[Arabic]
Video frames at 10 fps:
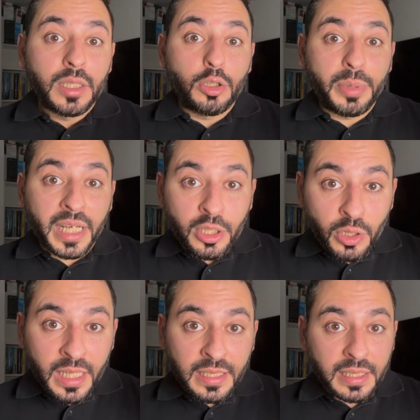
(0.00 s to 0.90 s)

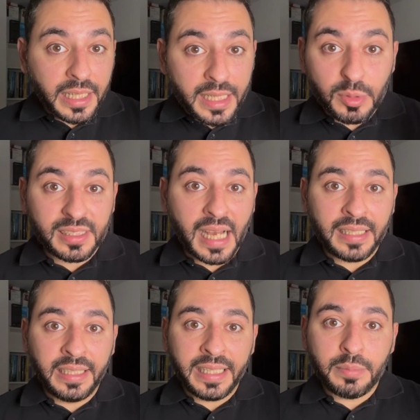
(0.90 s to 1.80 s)
وبأنه هن غير
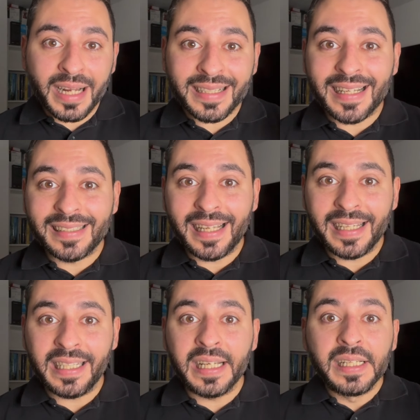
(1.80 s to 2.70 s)
مستعدين مرة
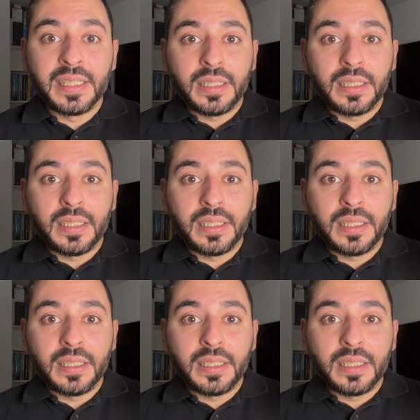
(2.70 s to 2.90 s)
ثانية